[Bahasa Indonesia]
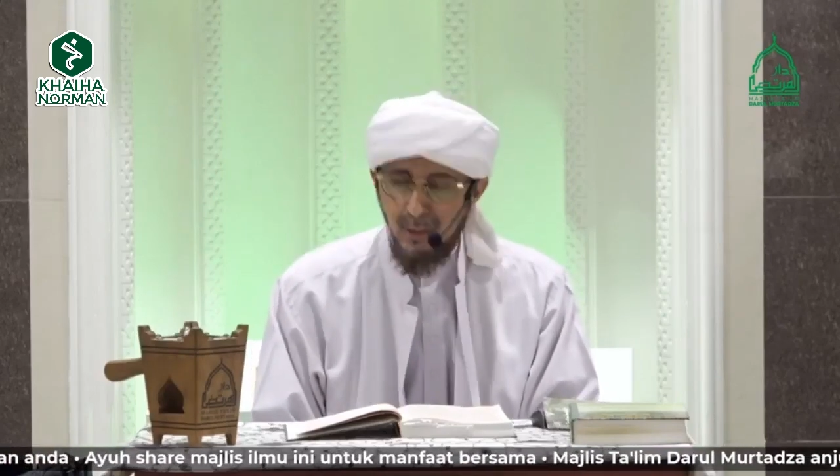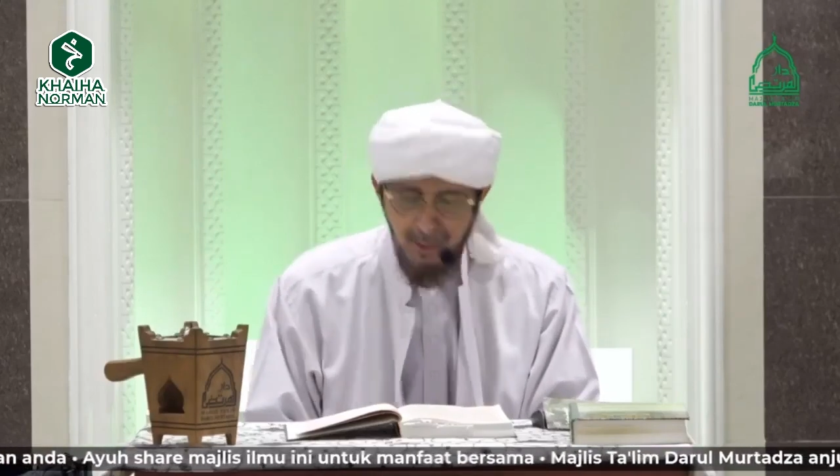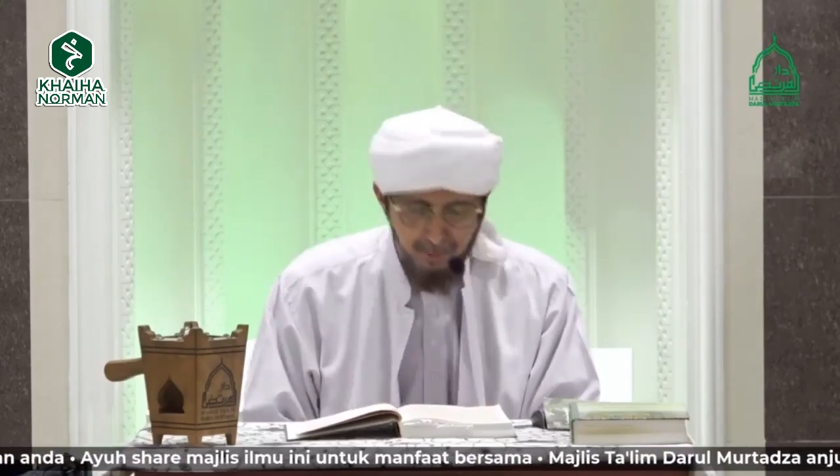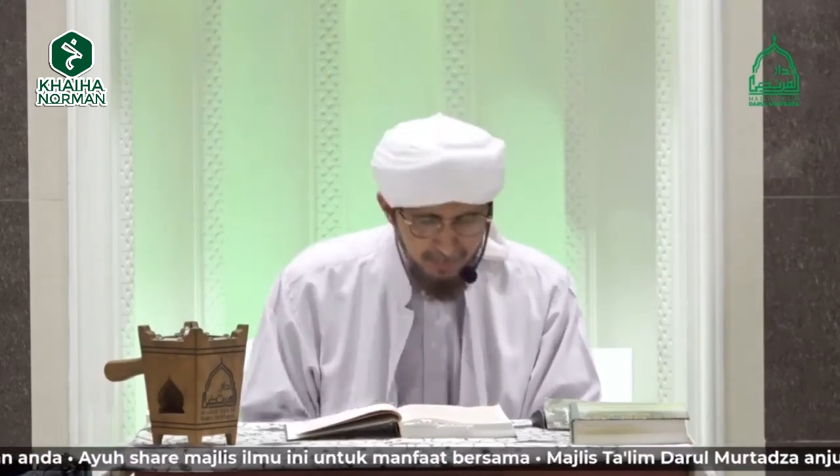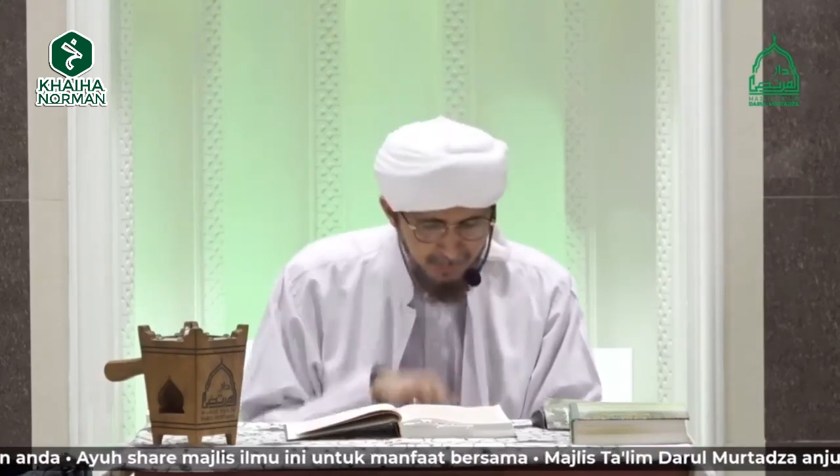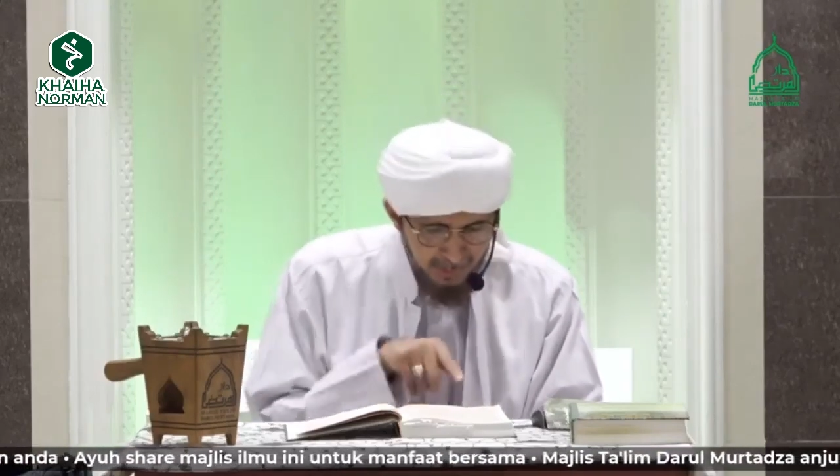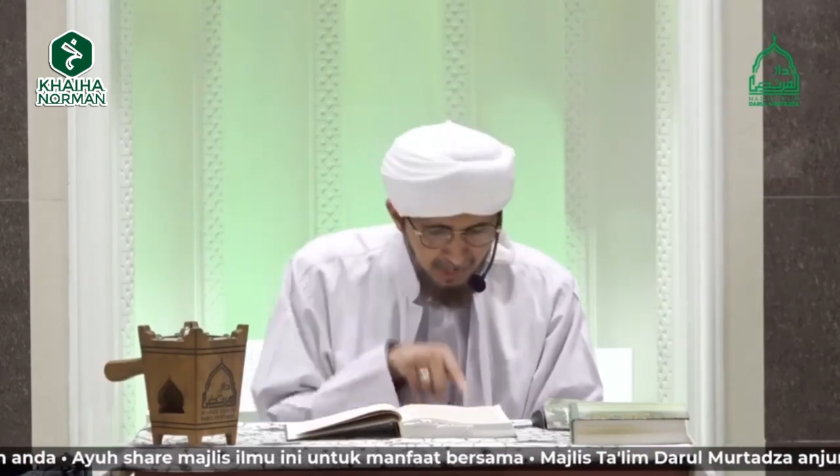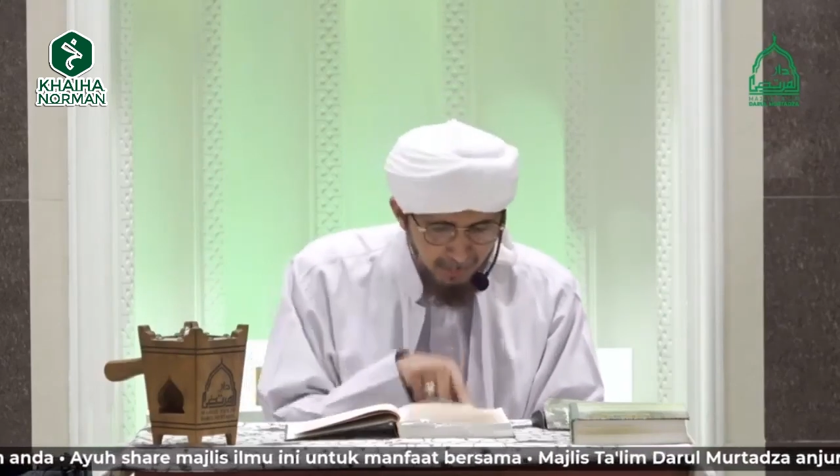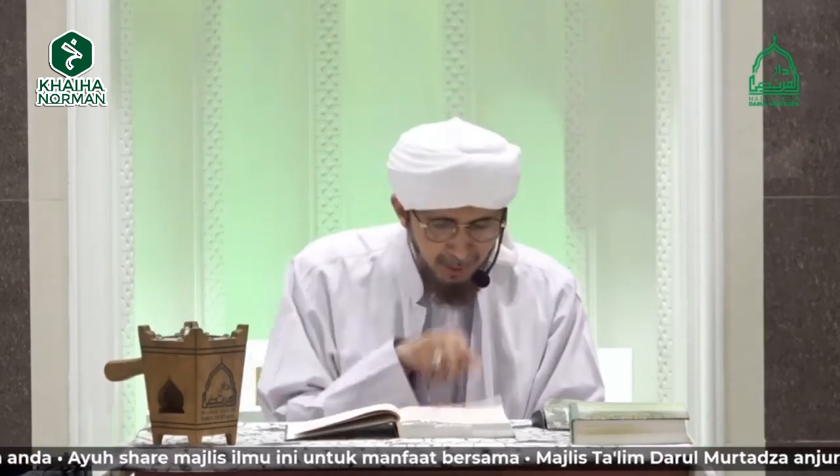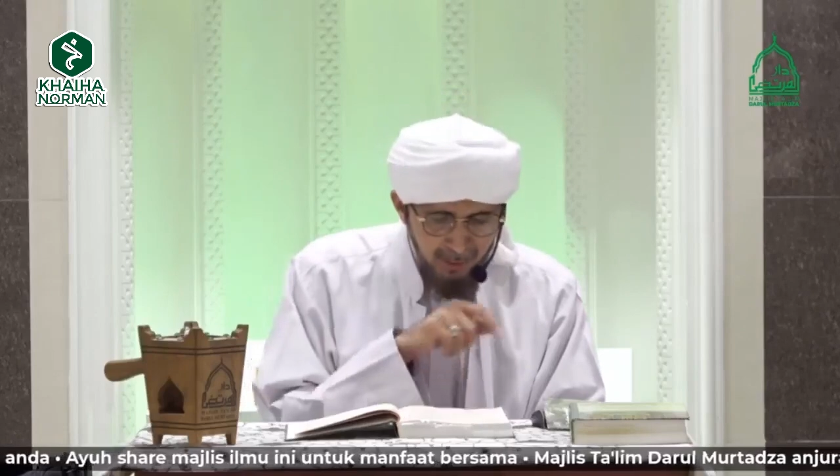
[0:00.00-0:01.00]
kenapa
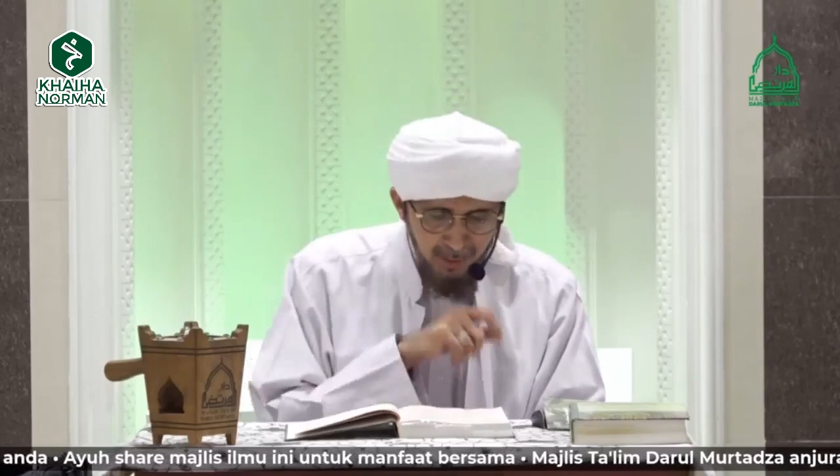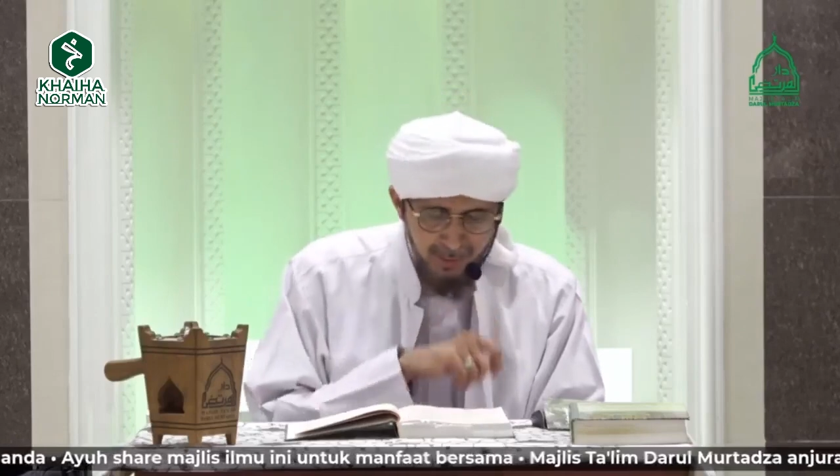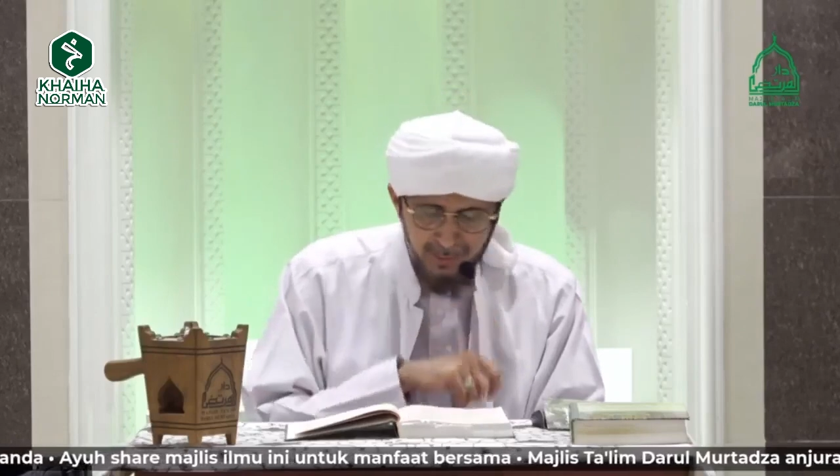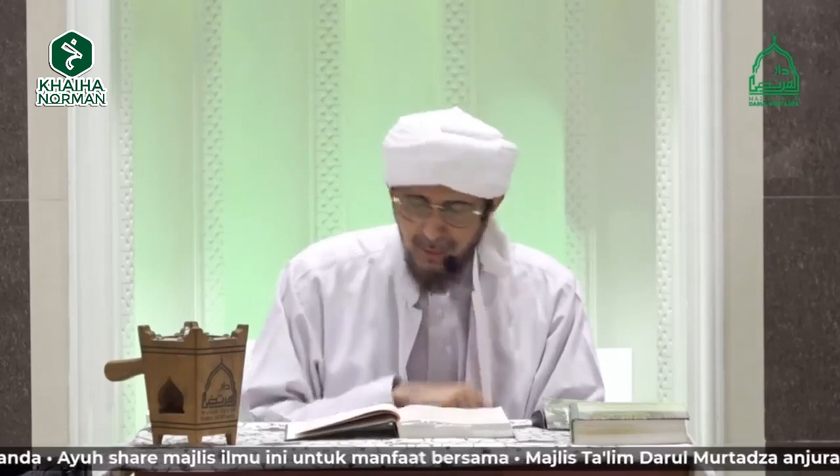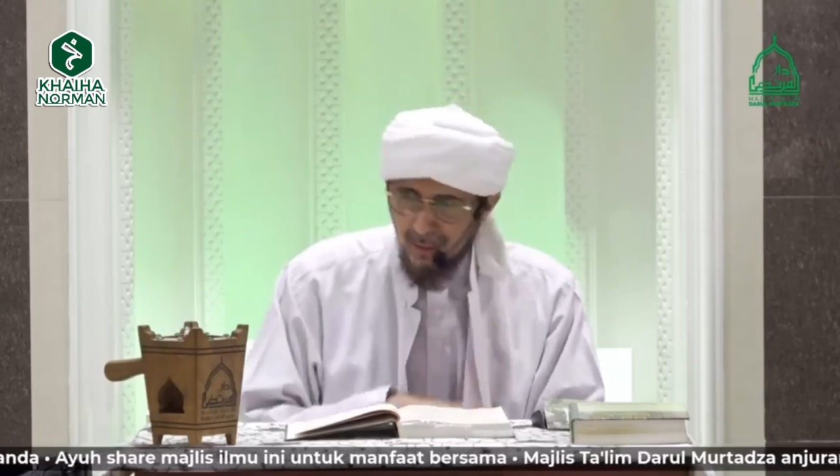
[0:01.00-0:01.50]
dalam hal ayat ini